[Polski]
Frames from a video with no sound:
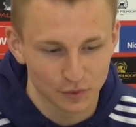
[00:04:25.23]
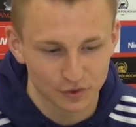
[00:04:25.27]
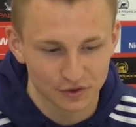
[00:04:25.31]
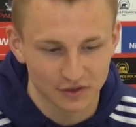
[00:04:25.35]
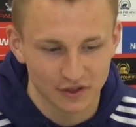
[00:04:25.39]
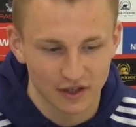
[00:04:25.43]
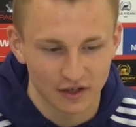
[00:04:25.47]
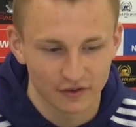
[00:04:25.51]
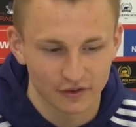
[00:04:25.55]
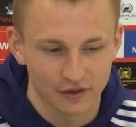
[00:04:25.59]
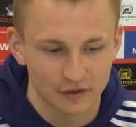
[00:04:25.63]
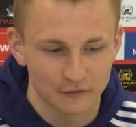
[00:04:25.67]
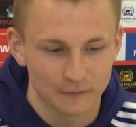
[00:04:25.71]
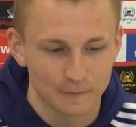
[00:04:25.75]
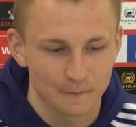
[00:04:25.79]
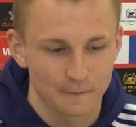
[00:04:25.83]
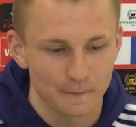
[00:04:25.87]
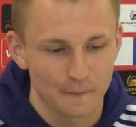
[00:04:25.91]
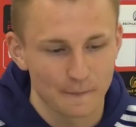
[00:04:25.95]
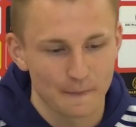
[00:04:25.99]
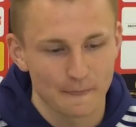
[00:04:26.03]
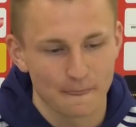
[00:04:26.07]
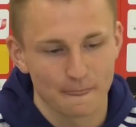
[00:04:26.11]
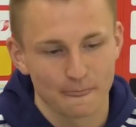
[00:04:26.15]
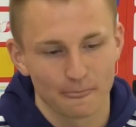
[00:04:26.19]
Pozdrawiam.
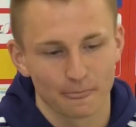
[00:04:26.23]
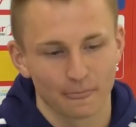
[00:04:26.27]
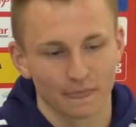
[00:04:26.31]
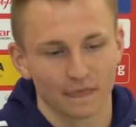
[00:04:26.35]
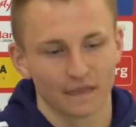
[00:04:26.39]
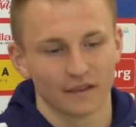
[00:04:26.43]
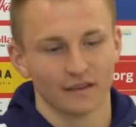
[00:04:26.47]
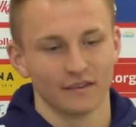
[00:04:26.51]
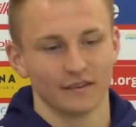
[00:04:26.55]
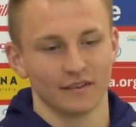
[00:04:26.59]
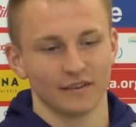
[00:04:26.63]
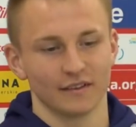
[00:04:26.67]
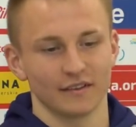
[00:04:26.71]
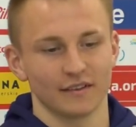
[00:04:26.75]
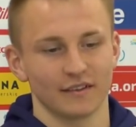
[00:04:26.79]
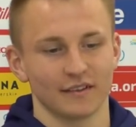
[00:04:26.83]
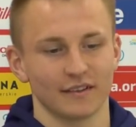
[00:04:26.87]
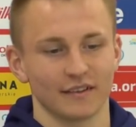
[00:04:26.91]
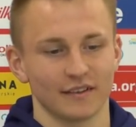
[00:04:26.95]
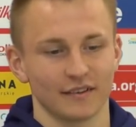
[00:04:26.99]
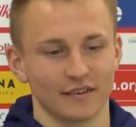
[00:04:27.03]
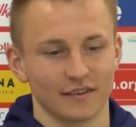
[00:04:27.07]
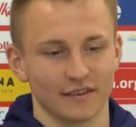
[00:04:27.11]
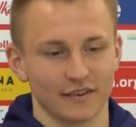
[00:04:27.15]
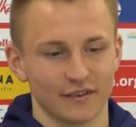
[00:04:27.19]

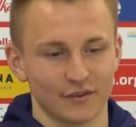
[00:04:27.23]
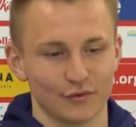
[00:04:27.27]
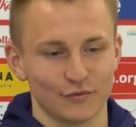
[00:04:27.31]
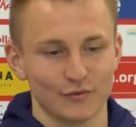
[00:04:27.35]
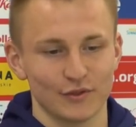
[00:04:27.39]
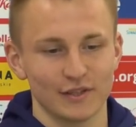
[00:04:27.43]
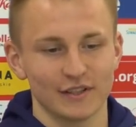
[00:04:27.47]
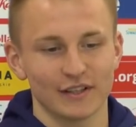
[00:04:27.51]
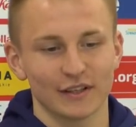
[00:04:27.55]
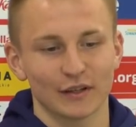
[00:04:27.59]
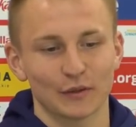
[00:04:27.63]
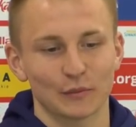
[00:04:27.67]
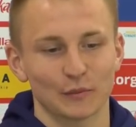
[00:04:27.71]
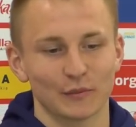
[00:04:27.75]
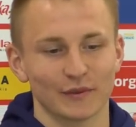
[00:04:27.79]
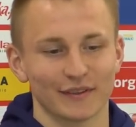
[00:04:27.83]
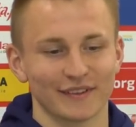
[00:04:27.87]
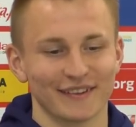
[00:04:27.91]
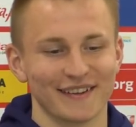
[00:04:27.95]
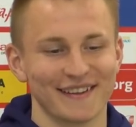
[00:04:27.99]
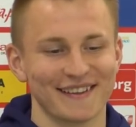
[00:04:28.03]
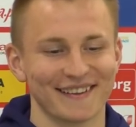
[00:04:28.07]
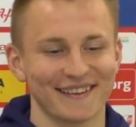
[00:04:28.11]
E, witam.